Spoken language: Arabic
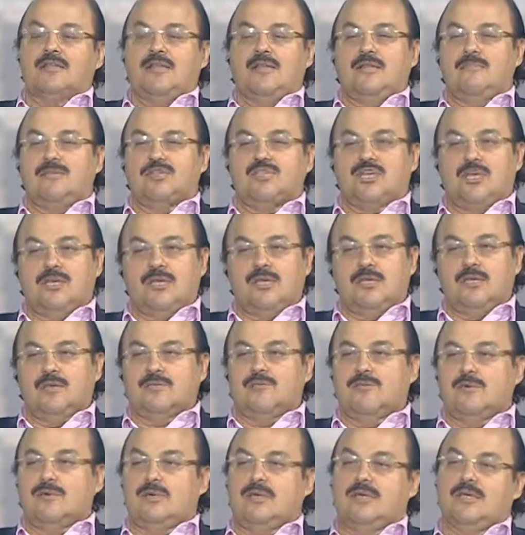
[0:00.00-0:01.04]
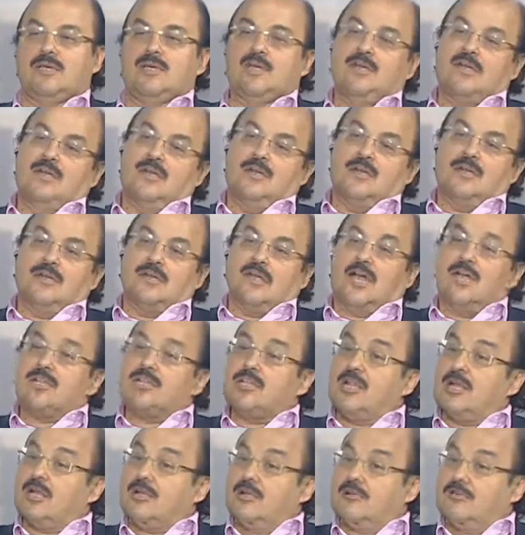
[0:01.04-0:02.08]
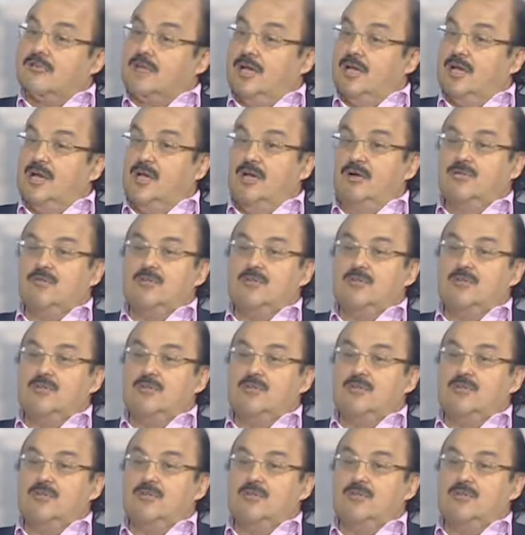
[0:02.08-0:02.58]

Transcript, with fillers: المشاهير والجراحات الخاطئه